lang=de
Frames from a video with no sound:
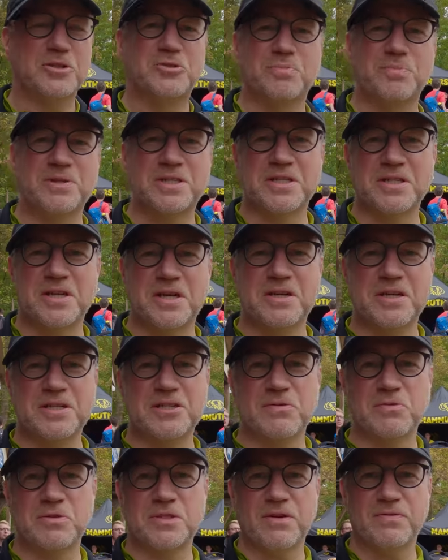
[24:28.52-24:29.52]
Schon ein bisschen
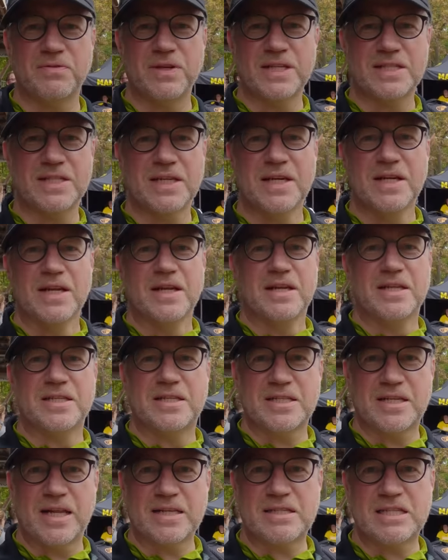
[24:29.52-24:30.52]
gelitten unterwegs. Ist
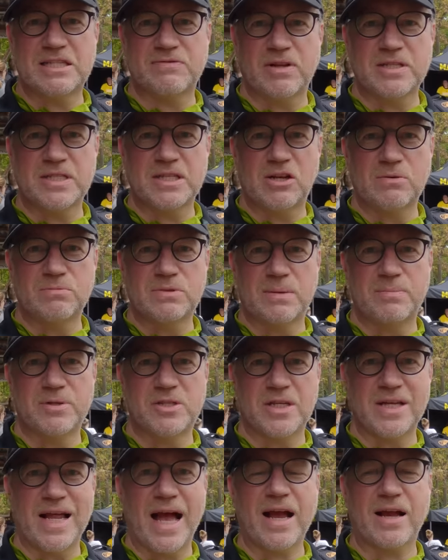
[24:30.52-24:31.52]
das letzten 20 Kilometer ein
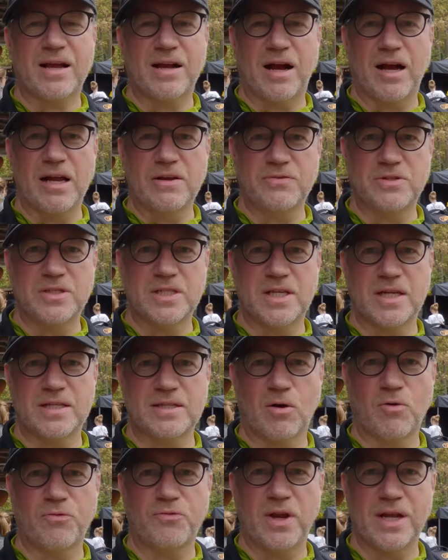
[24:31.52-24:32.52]
bisschen nachgereift. Ist
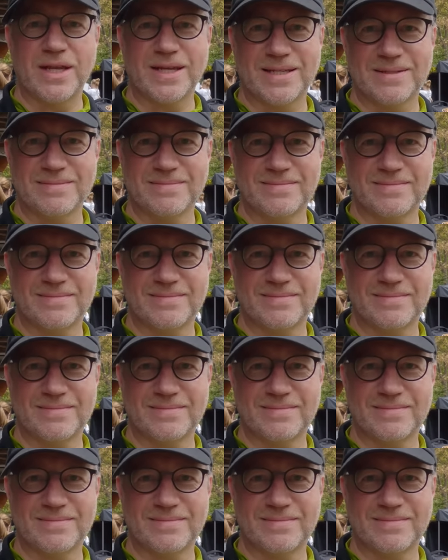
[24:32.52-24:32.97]
jetzt auch fällig.